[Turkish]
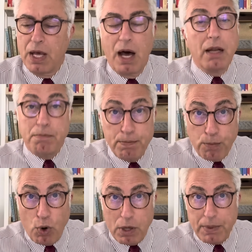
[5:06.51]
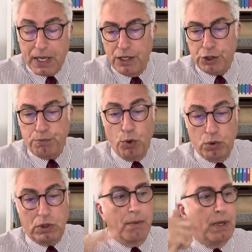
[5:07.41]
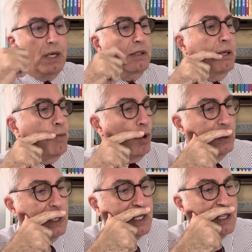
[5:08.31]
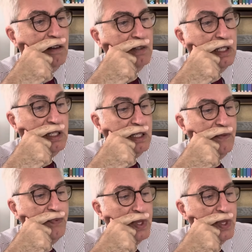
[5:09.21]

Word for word: Hani bir böyle bir gelişme oldu ama tabii Önder Sav dedi ki